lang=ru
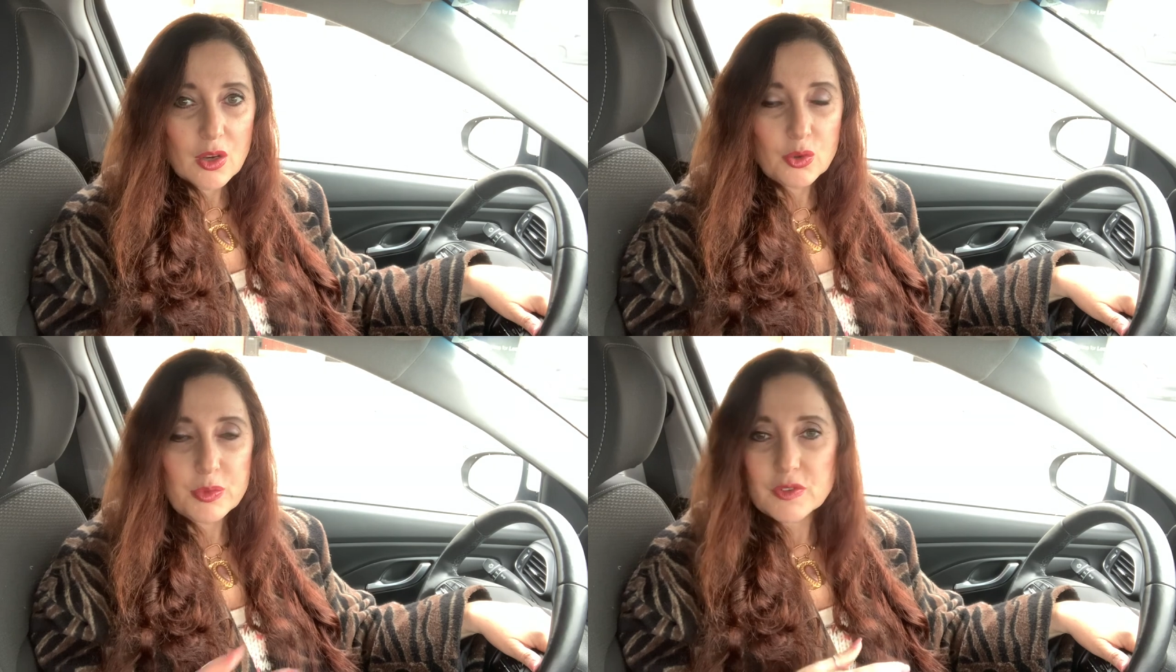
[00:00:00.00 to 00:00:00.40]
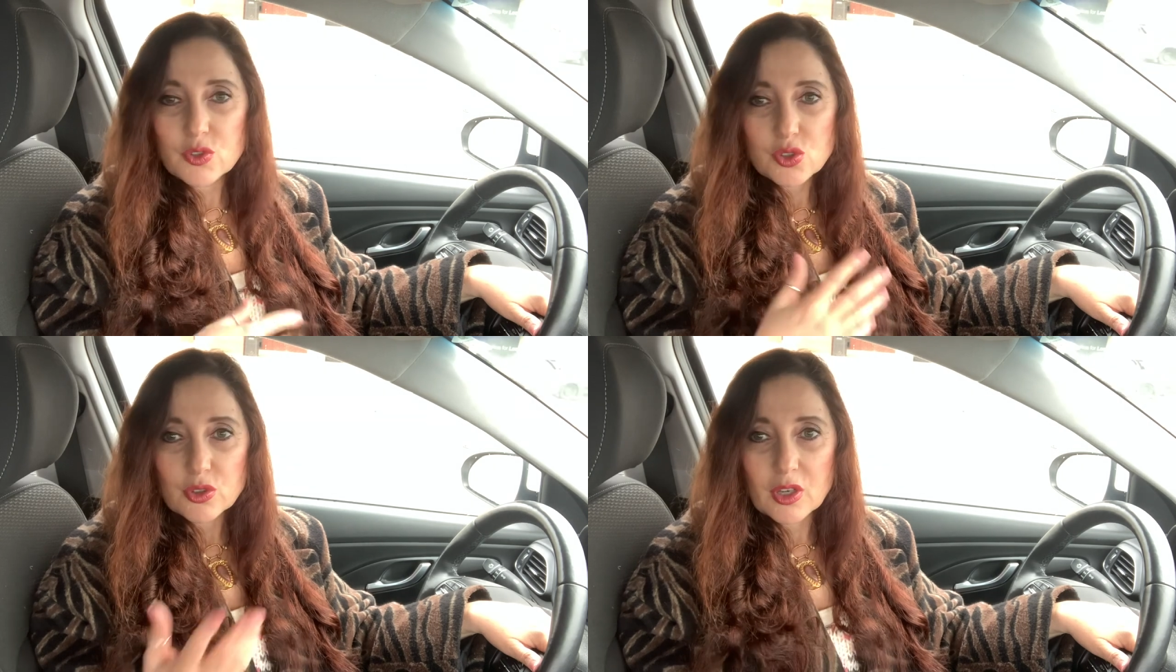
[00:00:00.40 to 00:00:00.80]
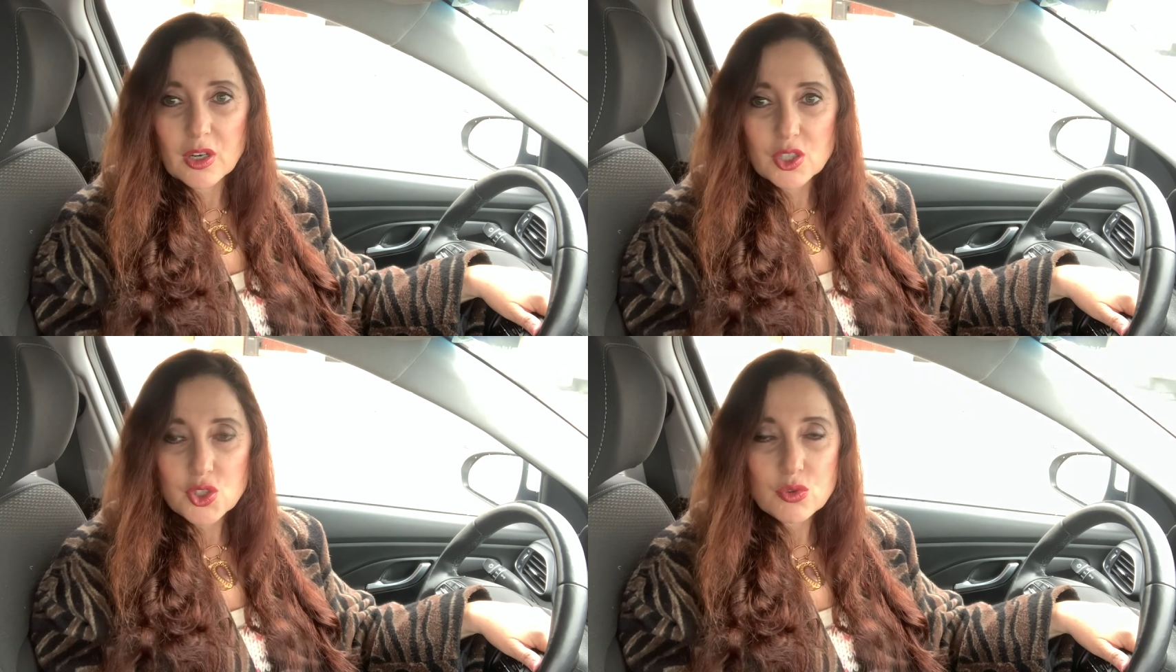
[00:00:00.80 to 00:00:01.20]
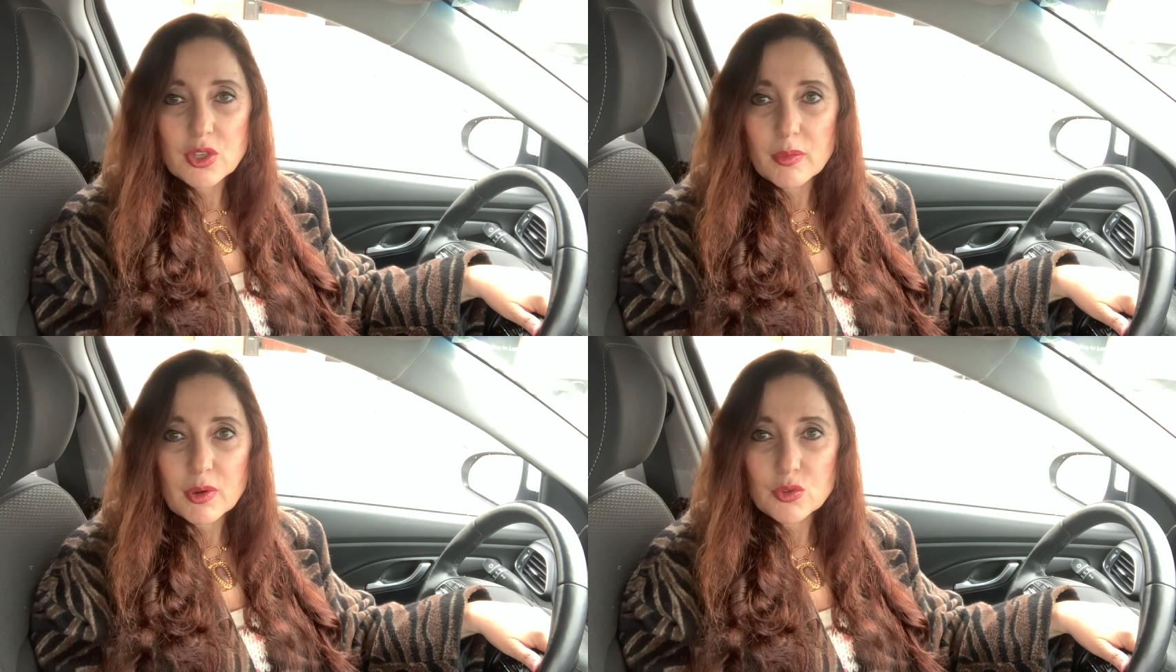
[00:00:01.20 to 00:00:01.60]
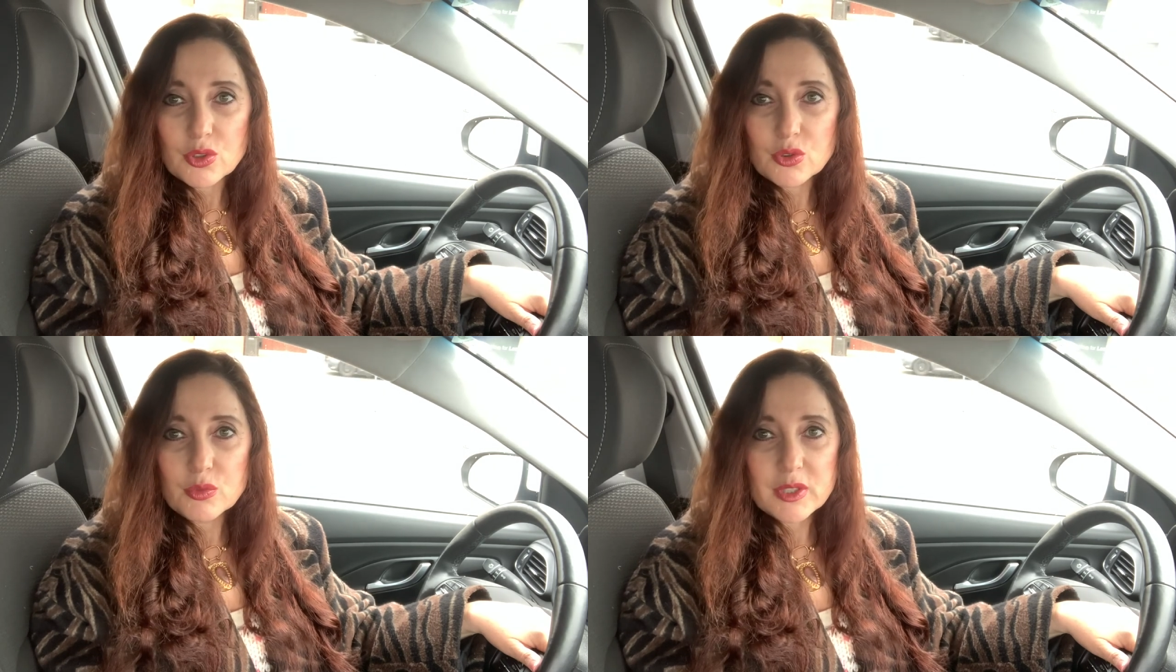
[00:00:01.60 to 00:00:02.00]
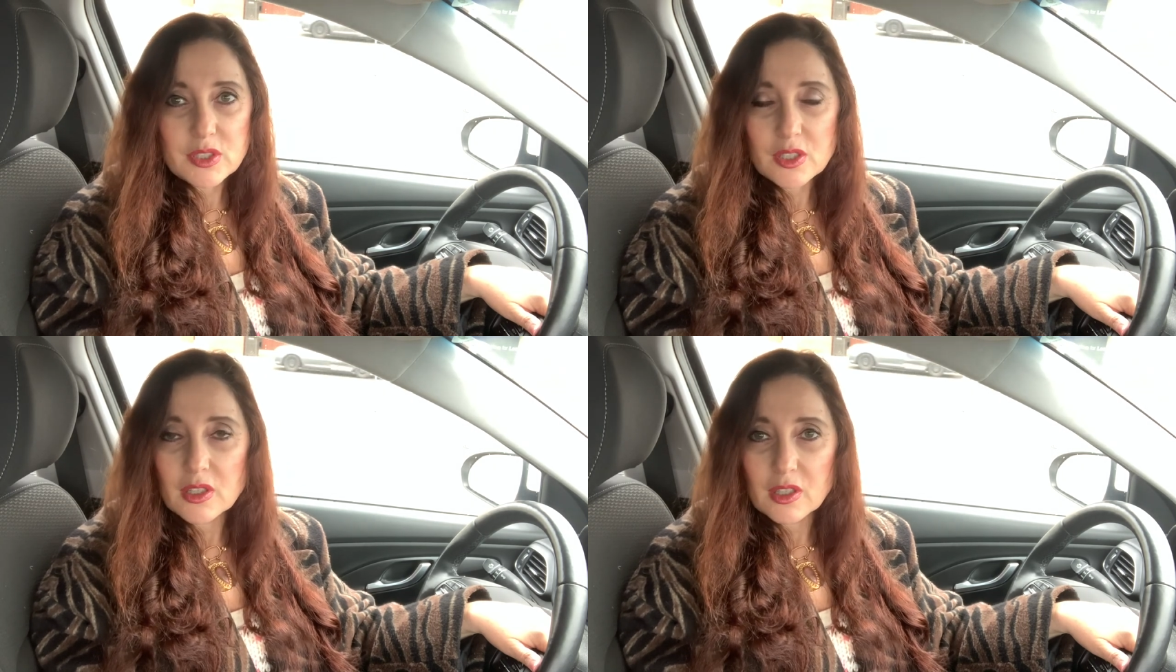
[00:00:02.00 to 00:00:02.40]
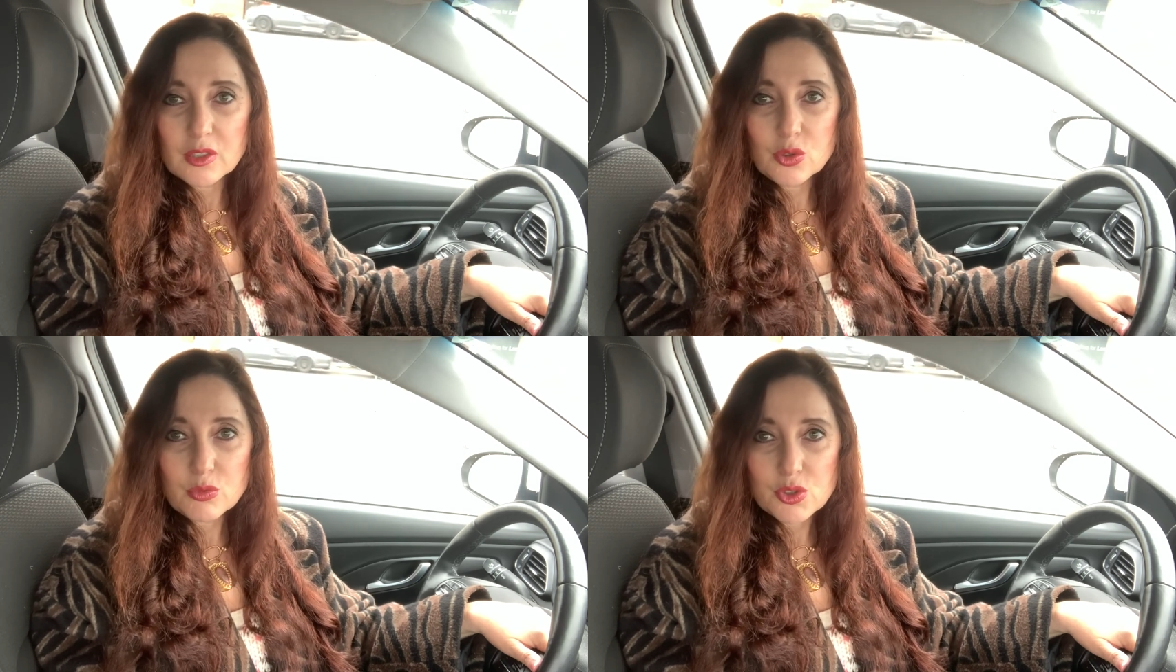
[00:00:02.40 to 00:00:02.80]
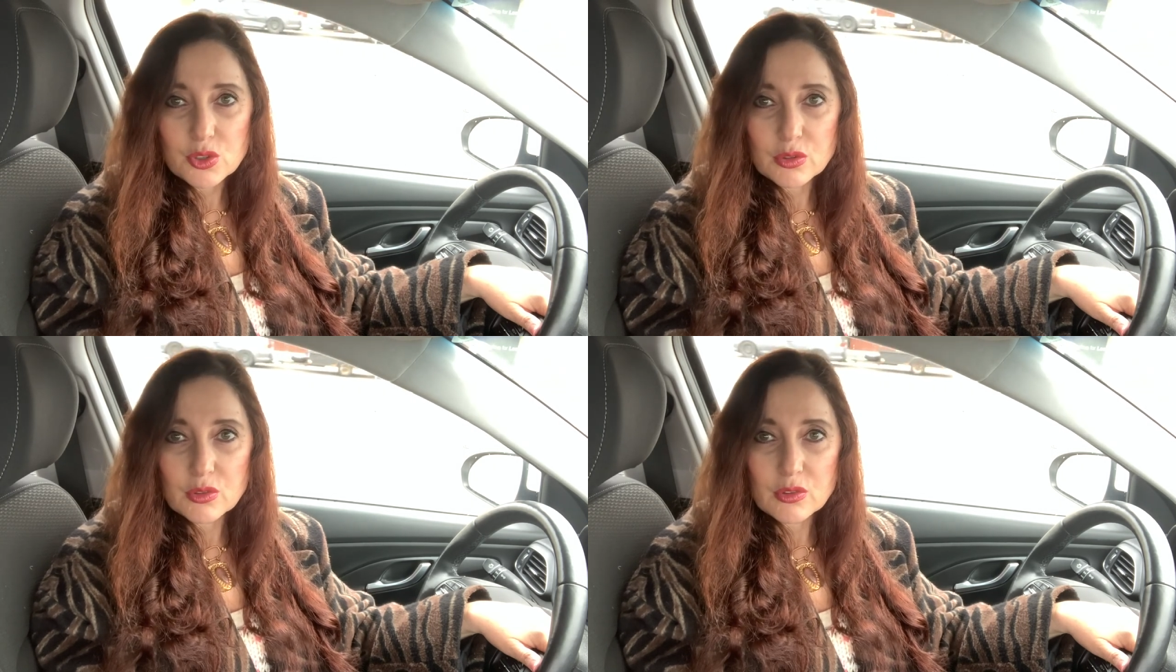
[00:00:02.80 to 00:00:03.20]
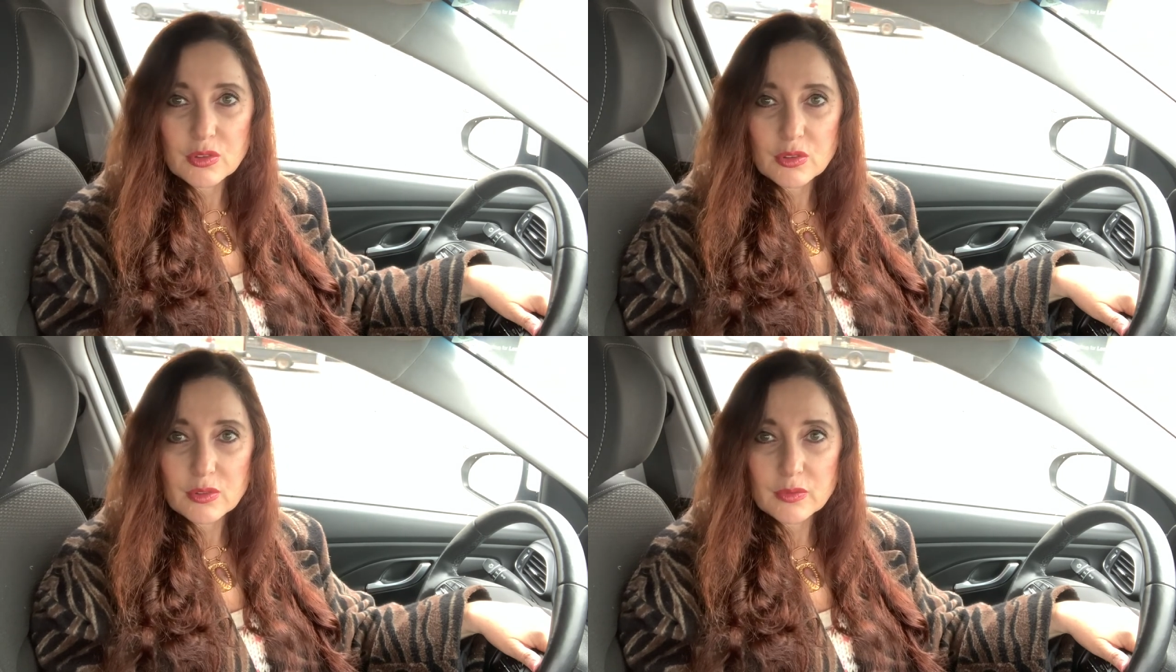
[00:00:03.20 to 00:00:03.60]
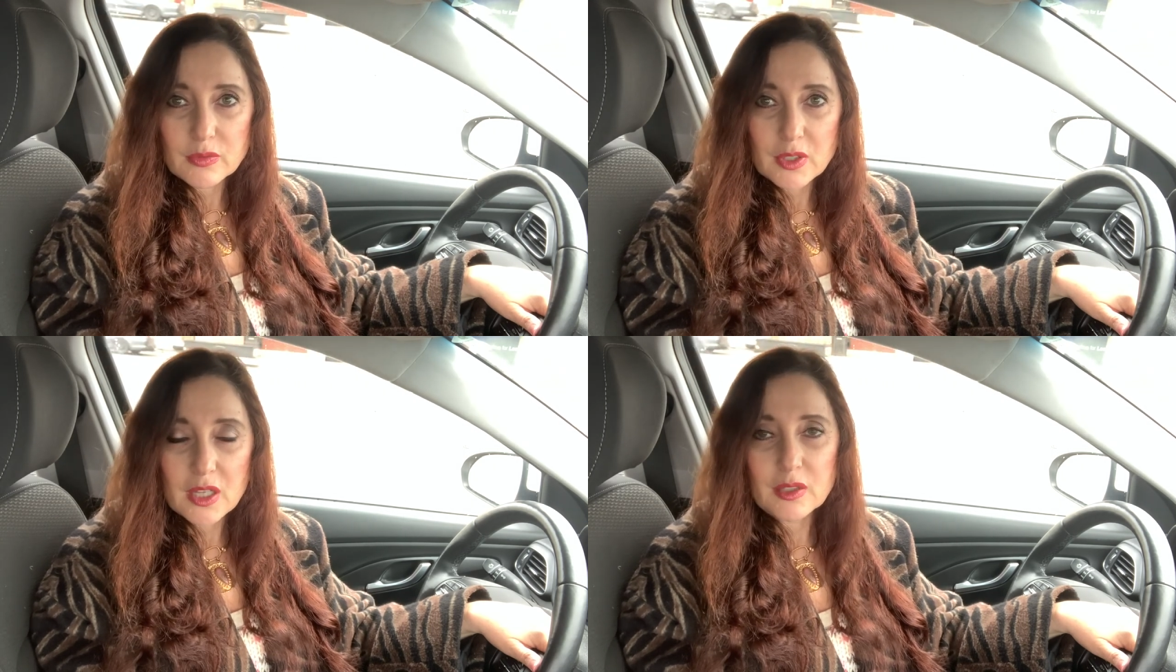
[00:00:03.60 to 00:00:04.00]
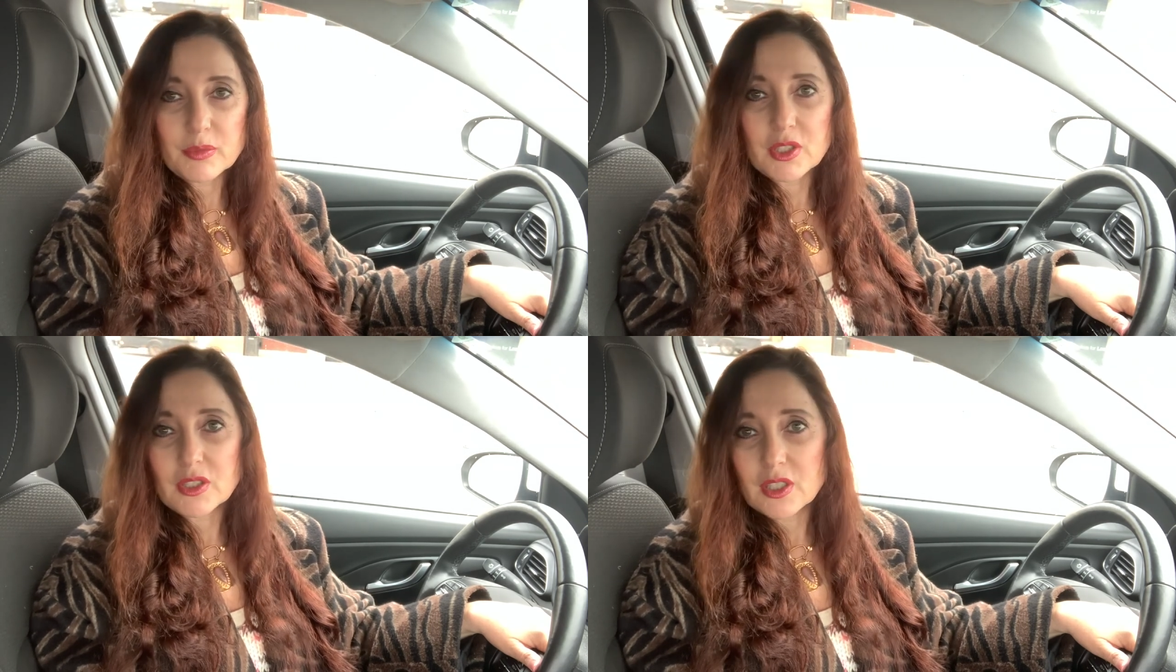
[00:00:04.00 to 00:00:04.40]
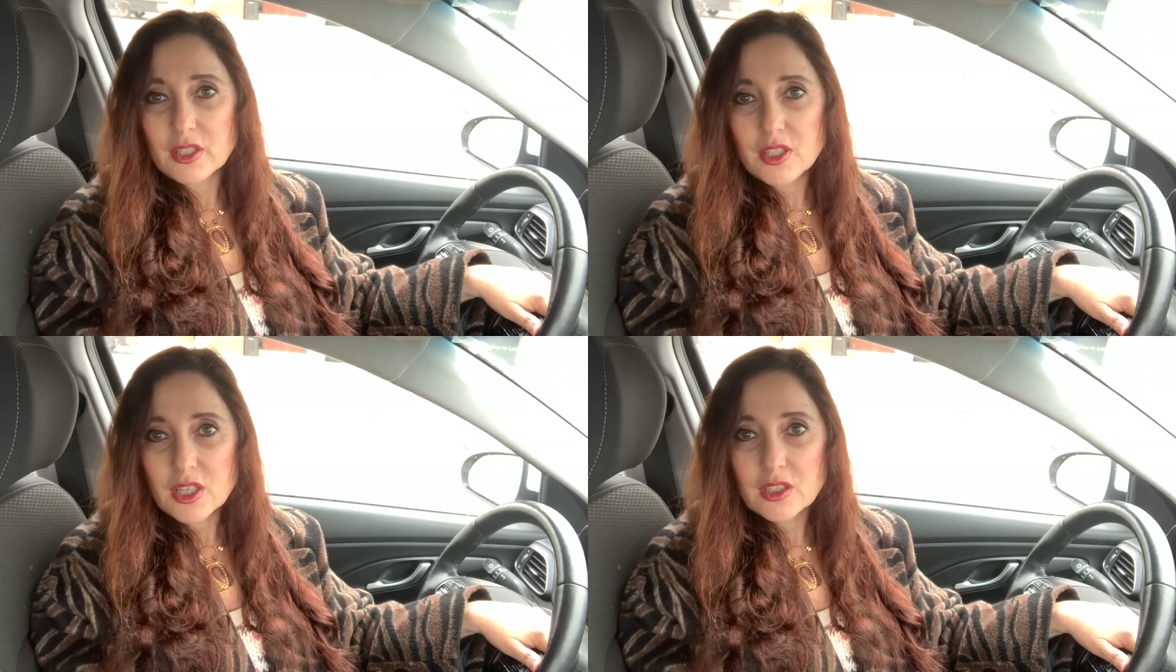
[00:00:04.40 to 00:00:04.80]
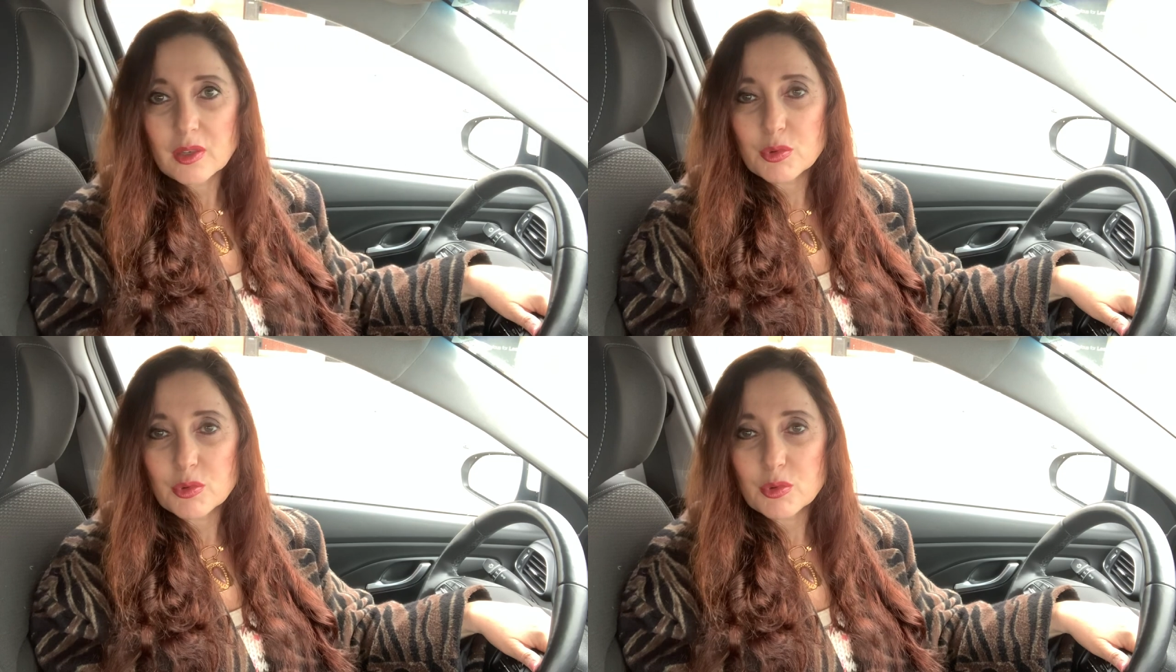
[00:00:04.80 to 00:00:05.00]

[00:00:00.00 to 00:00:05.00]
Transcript: купить все, что я хочу, я могу не думать сильно о том, что надо мне это или нет.